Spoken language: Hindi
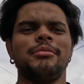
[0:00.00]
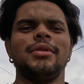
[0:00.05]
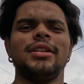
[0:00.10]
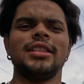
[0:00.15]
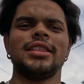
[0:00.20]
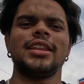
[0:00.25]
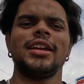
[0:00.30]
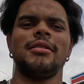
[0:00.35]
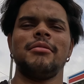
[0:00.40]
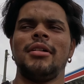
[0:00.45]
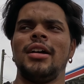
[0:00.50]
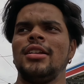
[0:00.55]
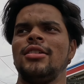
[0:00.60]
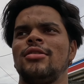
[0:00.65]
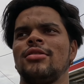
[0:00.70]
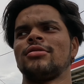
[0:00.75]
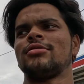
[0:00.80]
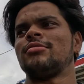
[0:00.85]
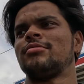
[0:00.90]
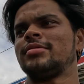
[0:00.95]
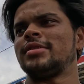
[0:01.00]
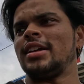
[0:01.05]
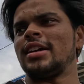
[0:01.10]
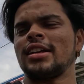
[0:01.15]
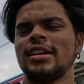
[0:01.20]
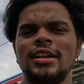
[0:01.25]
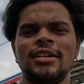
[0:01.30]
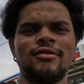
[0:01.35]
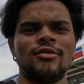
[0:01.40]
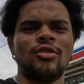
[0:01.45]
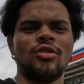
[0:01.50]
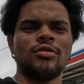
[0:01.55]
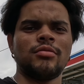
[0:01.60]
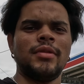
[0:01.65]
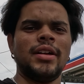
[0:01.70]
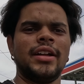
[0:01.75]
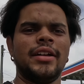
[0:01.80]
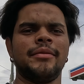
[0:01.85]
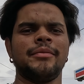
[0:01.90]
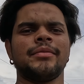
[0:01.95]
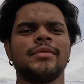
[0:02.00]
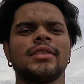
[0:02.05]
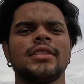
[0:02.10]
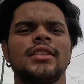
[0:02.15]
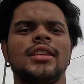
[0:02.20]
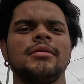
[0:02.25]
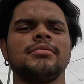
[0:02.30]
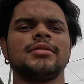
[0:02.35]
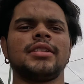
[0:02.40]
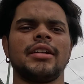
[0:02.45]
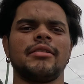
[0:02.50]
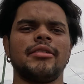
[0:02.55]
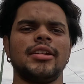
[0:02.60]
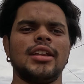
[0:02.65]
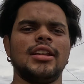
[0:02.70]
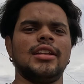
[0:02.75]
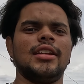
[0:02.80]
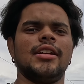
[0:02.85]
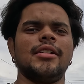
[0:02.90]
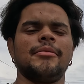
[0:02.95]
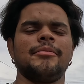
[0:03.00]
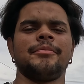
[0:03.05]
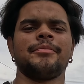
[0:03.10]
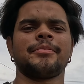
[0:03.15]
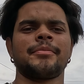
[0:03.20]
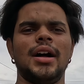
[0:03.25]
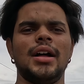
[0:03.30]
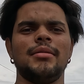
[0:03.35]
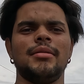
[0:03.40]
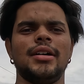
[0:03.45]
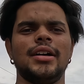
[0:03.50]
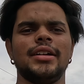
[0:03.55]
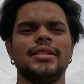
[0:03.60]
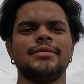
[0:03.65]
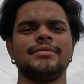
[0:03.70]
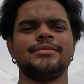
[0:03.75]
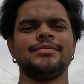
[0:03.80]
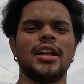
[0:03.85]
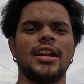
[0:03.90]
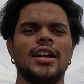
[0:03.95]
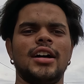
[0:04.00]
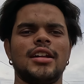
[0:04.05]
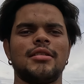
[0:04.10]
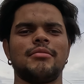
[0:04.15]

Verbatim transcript: मिलते हैं भाई लोग तुमसे अगले व्लॉग में तब तक के लिए बाय बाय हर हर